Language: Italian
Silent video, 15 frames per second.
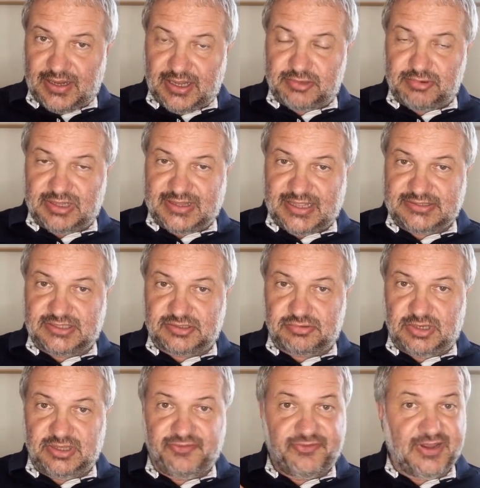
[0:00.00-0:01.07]
la tua tassa
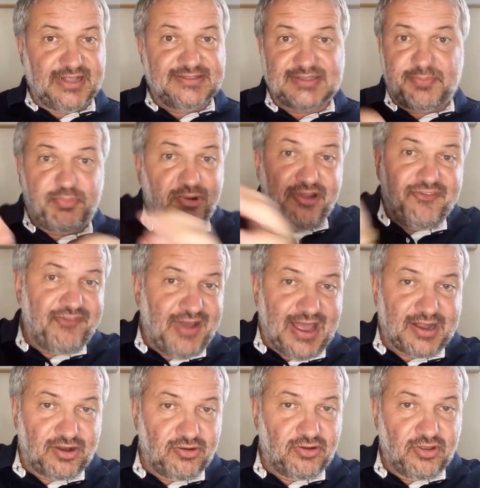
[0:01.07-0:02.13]
sulla differenza, puoi
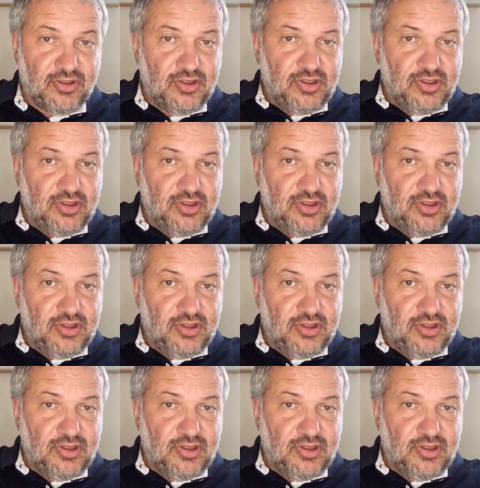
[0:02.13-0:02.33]
farlo.